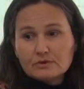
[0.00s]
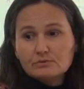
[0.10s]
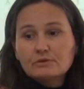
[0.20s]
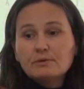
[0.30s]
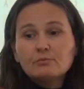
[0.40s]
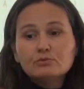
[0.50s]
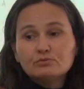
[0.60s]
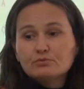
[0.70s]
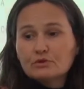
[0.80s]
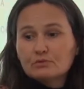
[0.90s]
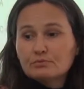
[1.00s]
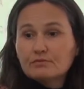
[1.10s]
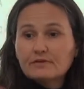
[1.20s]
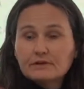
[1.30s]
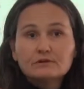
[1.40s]
nous, libère beaucoup de temps
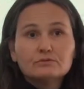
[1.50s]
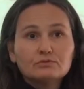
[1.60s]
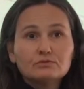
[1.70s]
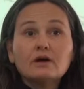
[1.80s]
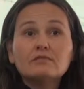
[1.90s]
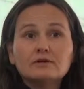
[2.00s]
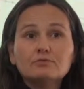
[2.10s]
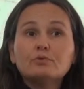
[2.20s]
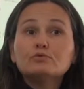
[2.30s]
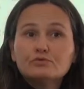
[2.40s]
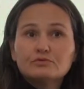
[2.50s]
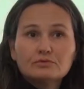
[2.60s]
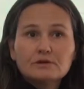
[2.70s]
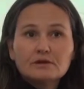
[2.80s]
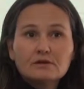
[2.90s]
pour faire du travail de
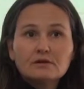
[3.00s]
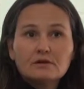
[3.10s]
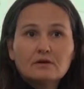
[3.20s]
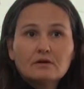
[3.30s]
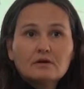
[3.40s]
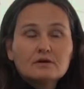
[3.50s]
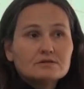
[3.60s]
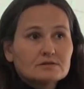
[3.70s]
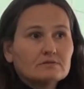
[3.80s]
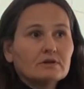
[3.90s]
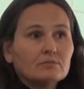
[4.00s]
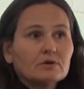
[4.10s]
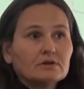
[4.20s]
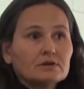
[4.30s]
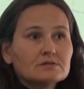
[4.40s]
production d'écrit. Et ça, c'est vraiment
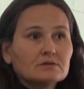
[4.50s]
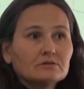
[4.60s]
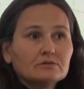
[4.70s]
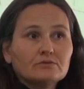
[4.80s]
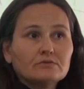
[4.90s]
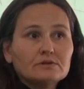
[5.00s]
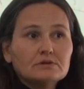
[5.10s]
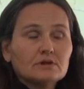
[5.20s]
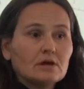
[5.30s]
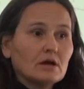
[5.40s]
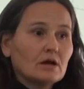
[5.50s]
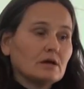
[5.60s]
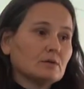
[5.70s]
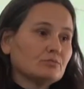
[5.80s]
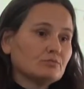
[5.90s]
intéressant aussi.
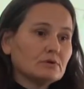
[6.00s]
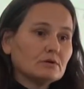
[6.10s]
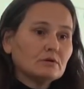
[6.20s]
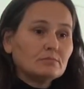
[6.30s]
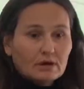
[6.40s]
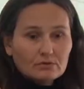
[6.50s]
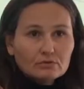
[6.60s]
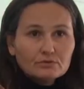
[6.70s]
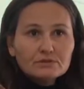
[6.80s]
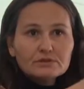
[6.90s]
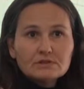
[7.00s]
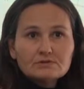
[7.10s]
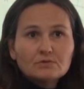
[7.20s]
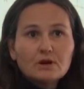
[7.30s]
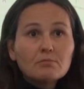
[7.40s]
Et puis, euh, bah,
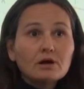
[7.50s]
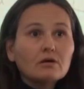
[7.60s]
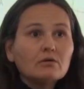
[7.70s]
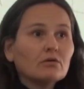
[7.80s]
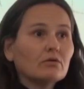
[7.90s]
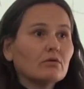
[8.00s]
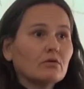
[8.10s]
l'utilisation de la main, euh,